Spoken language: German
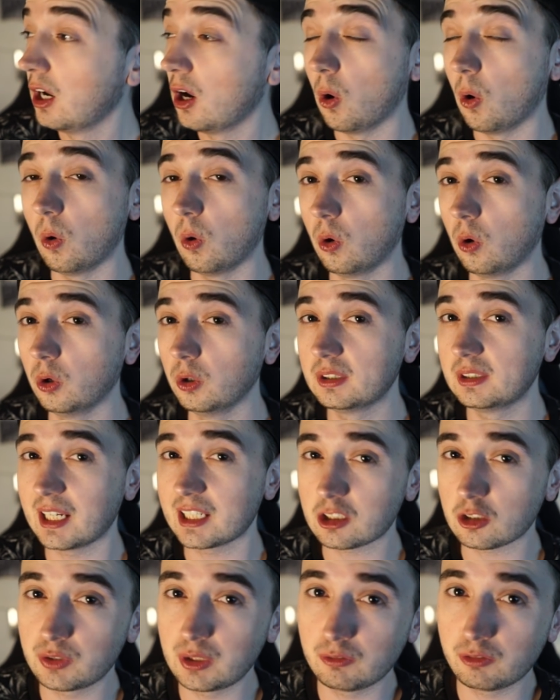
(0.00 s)
Und
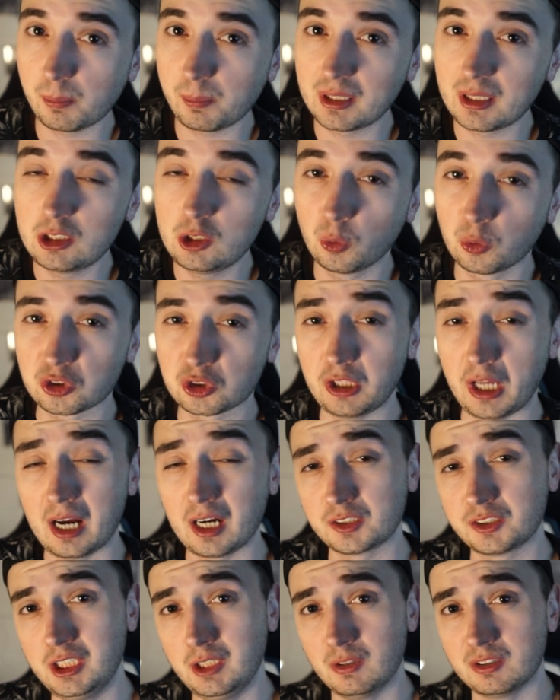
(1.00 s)
lasst auf jeden Fall bei den Jungs ein
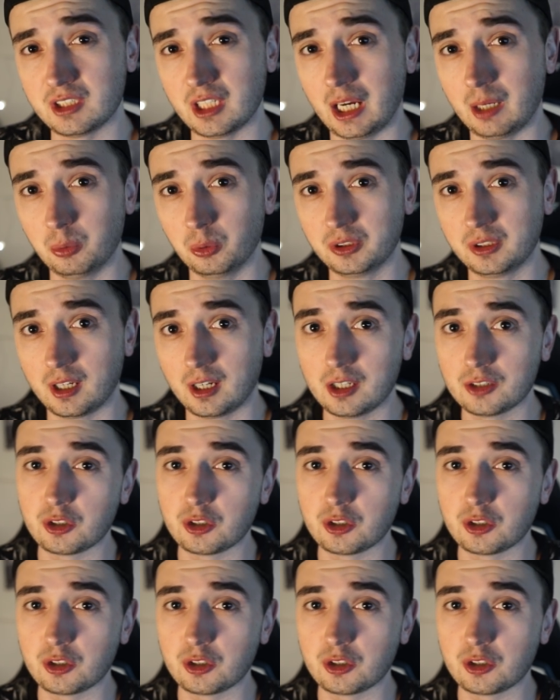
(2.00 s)
aktives Abo da.